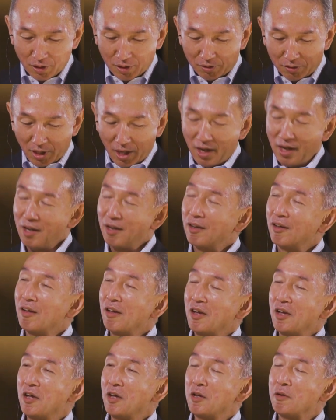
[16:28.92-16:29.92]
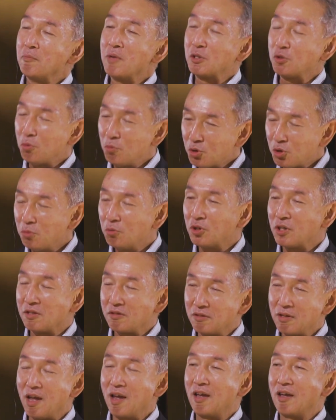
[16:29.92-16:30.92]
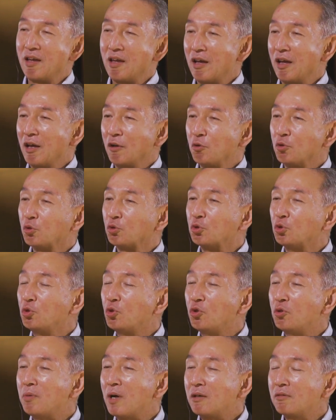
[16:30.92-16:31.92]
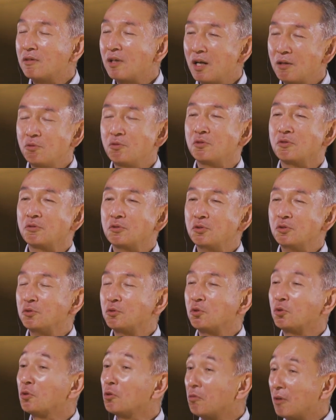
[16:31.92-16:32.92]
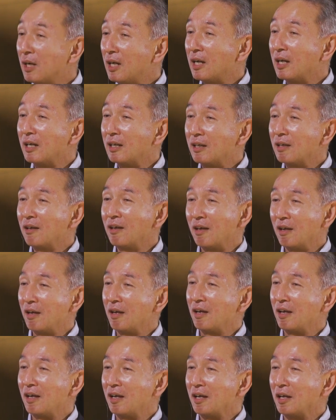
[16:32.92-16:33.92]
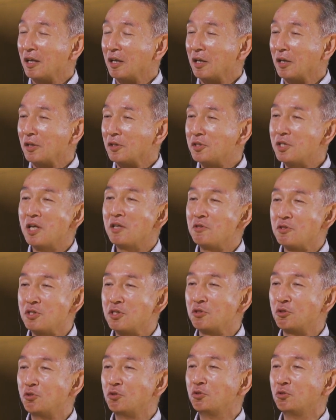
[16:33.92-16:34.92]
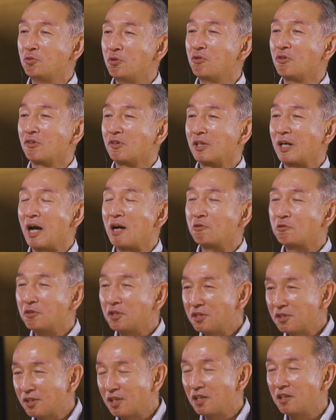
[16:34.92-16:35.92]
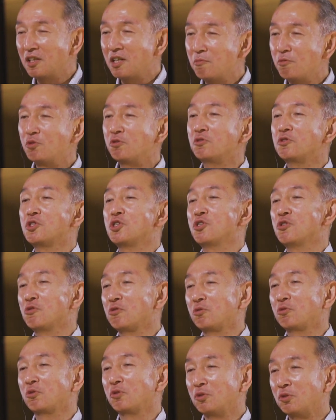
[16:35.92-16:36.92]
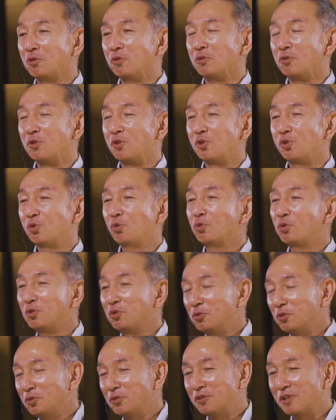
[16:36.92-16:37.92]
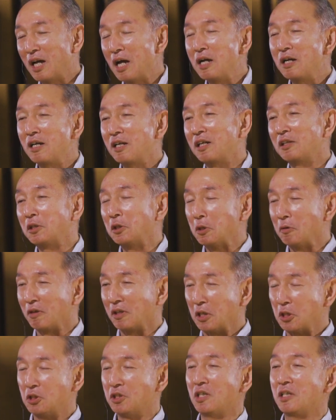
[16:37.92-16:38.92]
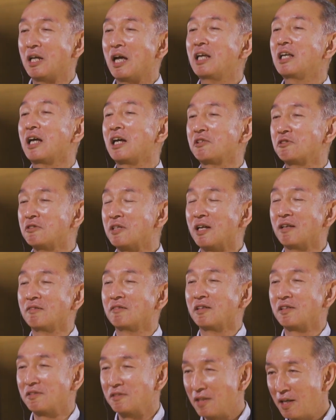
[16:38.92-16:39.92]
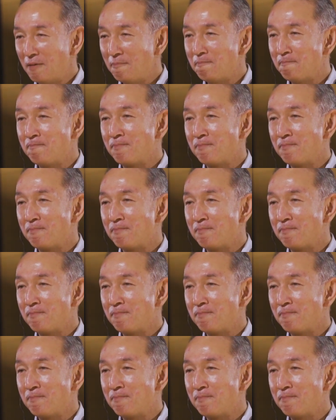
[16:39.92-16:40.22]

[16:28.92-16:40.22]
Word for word: で、そもそもですね、このグローバル化ということは、全地球を画一的なものにしようという、そういう考え方では決してないはずなんですね。